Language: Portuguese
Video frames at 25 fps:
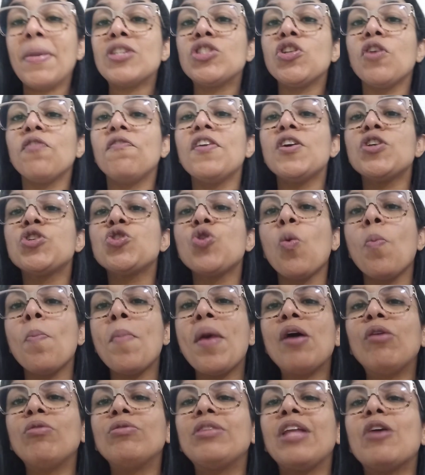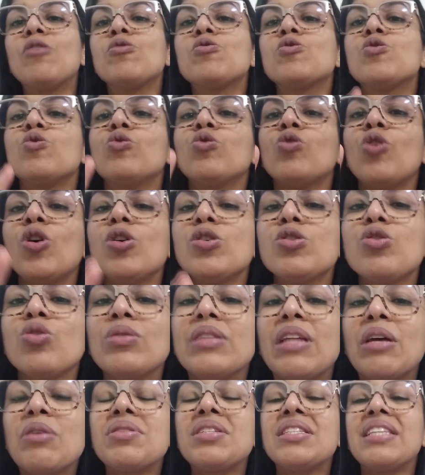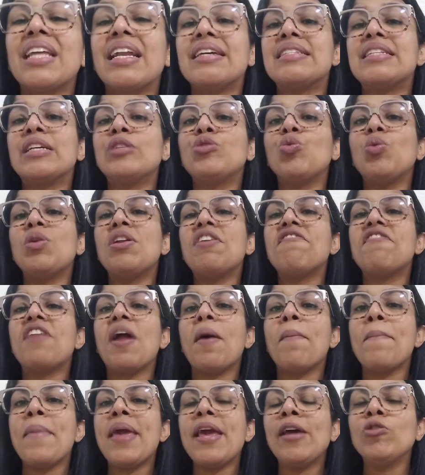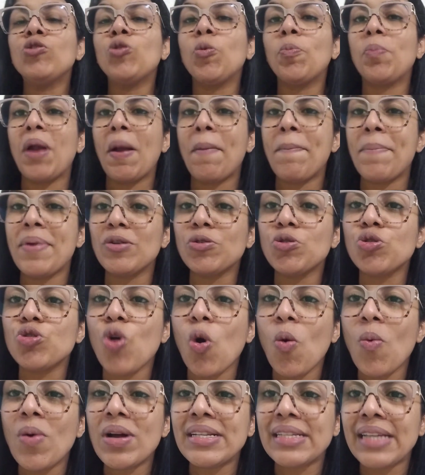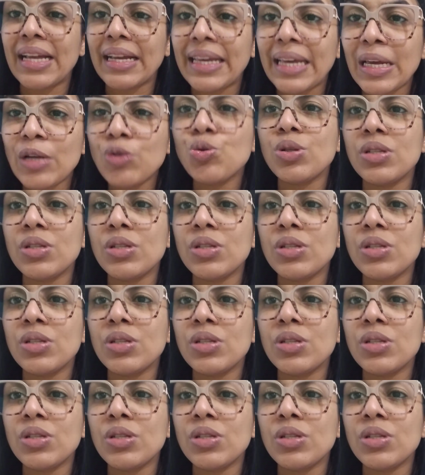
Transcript: Mas eu vejo o meu Deus, o nosso Deus, trazendo livramento para pessoas aqui,